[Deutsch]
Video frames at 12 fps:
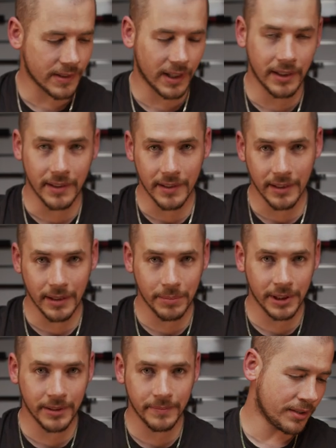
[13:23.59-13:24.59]
Silencer
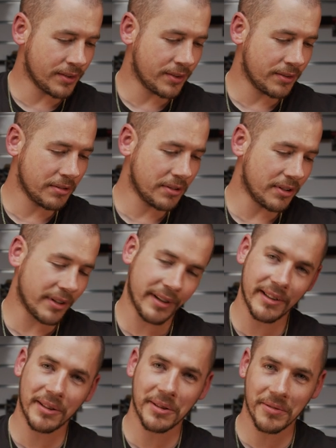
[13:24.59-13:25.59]
Adapter. Das ist ja
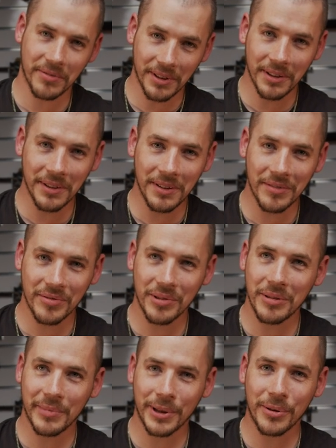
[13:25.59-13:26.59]
relativ wichtig für
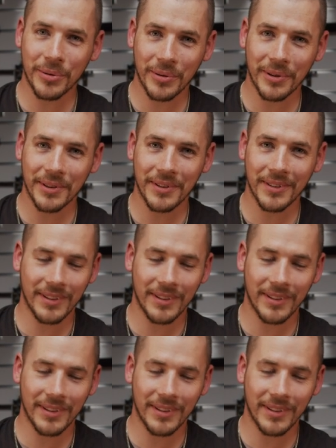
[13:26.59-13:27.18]
die meisten Leute,